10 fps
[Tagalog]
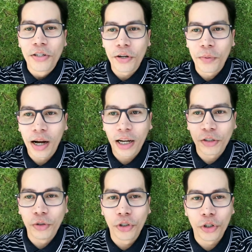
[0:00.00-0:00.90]
So mga
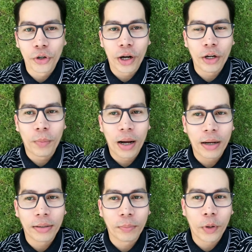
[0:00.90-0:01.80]
kachucho, ano
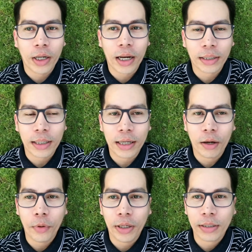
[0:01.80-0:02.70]
bang pwede
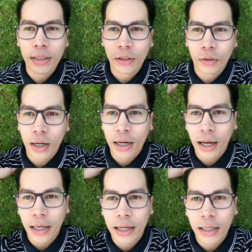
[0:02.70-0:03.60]
natin gawin dito nga
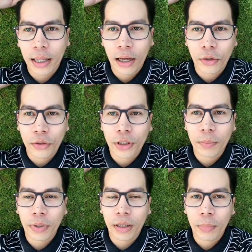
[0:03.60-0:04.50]
nakahiga tayo? So,
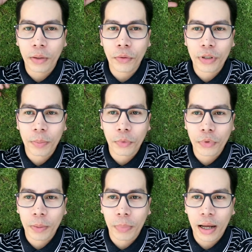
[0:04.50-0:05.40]
Siyempre,
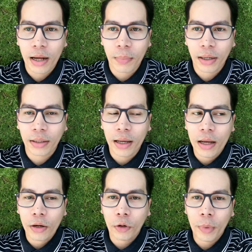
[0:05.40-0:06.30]
mag-usap-usap lang. Mag,
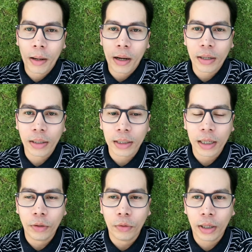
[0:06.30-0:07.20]
kung may mga
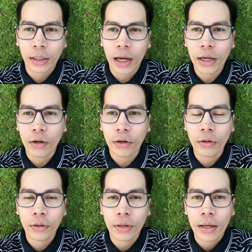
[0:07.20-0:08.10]
katanungan
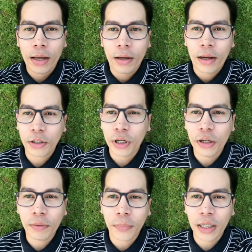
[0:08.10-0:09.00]
kayo.
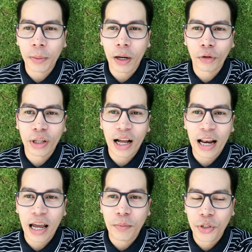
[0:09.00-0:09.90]
Actually, hindi naman ako
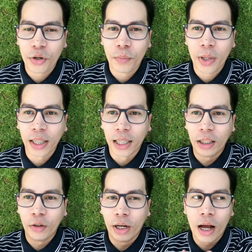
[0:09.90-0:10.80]
naka-live. So, mag
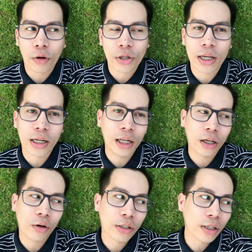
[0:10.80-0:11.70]
na ako sa
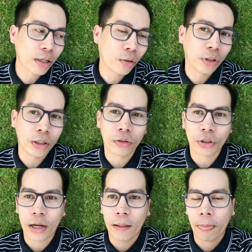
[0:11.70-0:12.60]
sarili ko at sasagutin
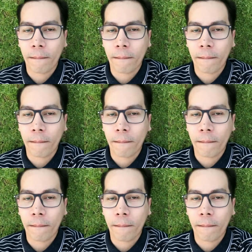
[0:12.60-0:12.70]
ko siya.